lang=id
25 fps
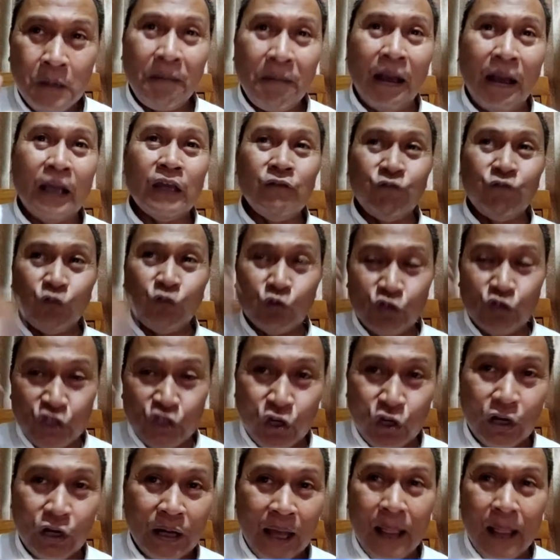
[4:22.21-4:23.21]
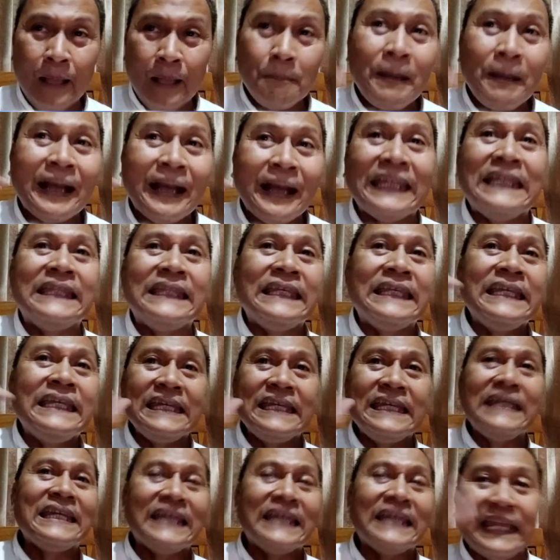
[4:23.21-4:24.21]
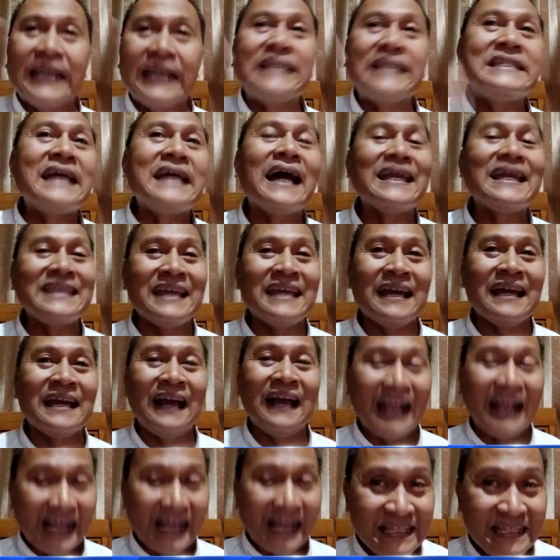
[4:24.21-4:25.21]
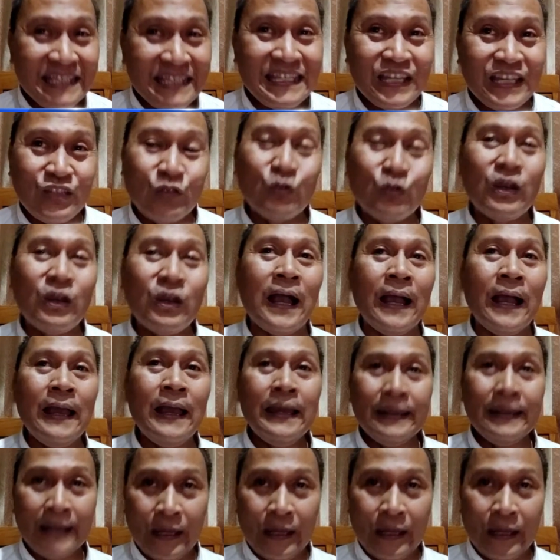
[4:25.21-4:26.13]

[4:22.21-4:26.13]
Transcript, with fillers: makin fungsional, makin tinggi kinerjanya, gajinya juga.